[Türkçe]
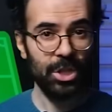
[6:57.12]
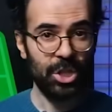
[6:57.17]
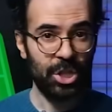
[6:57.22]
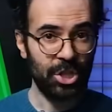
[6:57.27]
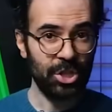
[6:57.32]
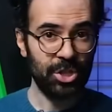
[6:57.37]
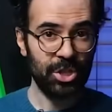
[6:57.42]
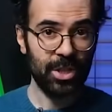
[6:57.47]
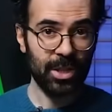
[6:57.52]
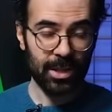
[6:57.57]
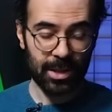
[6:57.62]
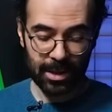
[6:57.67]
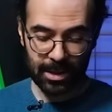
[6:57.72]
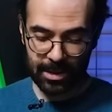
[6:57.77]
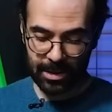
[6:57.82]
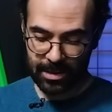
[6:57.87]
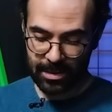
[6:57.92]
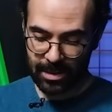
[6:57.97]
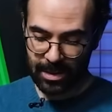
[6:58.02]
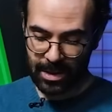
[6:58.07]
ikinci
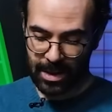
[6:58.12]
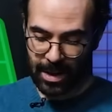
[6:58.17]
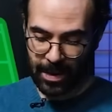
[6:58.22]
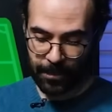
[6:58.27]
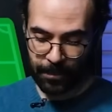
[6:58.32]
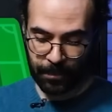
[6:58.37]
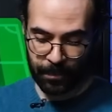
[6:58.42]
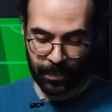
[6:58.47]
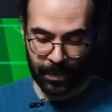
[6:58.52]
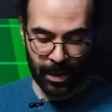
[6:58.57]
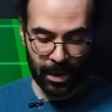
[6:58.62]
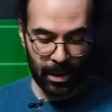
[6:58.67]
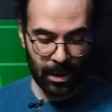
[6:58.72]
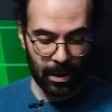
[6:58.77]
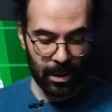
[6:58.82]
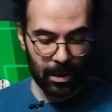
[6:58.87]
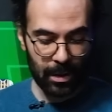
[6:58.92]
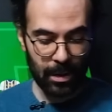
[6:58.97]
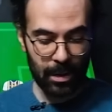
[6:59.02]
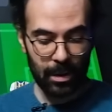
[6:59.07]
dakikasıyla
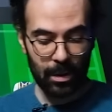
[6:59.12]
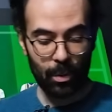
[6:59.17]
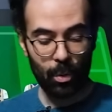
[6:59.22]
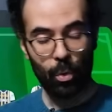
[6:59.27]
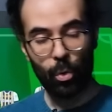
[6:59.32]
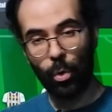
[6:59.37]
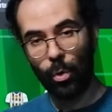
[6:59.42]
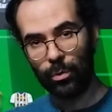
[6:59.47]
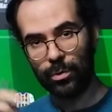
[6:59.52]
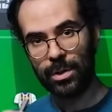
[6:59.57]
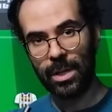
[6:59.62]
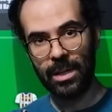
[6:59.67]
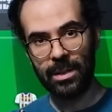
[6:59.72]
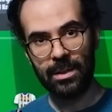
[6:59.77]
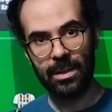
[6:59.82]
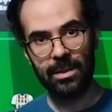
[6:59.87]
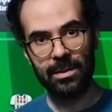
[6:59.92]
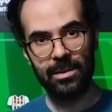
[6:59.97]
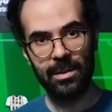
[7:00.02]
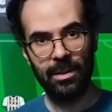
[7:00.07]
o
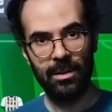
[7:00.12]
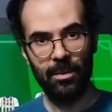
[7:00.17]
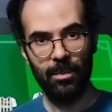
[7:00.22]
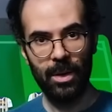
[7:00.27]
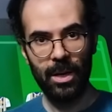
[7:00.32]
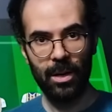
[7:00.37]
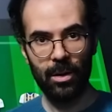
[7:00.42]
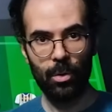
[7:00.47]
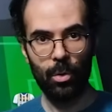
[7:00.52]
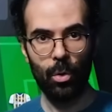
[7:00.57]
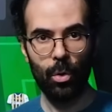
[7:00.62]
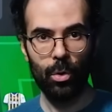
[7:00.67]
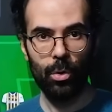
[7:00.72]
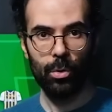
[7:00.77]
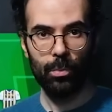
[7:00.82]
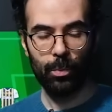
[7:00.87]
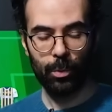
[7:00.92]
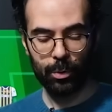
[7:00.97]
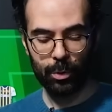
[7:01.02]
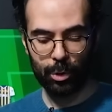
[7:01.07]
offside'dan sayılmayan gol
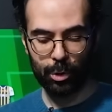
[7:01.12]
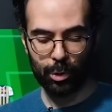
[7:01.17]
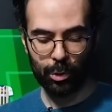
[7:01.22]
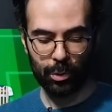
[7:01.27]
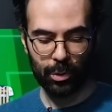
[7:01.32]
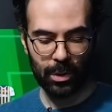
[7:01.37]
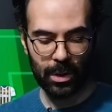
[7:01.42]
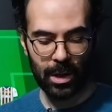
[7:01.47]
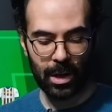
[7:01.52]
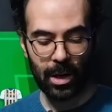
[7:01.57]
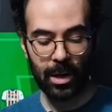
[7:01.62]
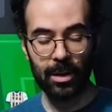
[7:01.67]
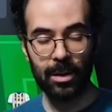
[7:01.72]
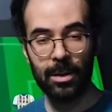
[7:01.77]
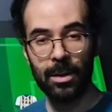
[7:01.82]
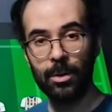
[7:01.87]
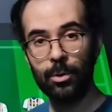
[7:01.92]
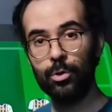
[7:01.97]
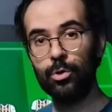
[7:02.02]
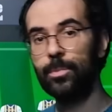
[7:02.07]
pozisyonuyla
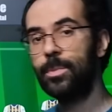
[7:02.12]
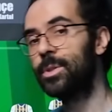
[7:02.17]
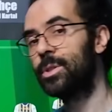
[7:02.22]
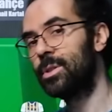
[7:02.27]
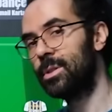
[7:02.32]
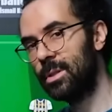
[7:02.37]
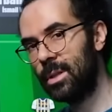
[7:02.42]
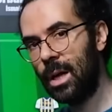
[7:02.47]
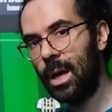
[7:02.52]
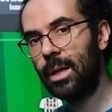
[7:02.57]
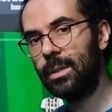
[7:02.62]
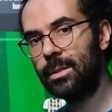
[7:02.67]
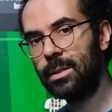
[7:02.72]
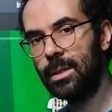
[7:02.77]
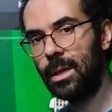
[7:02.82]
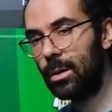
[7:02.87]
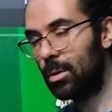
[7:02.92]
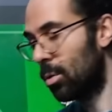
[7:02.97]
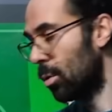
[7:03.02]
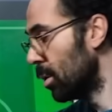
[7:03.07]
Ankara gücü maçında
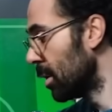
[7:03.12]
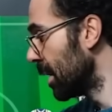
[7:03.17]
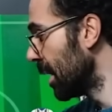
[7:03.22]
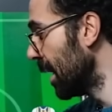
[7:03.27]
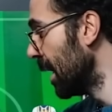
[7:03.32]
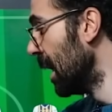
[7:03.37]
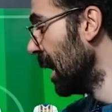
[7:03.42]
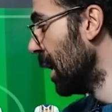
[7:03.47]
atılan golde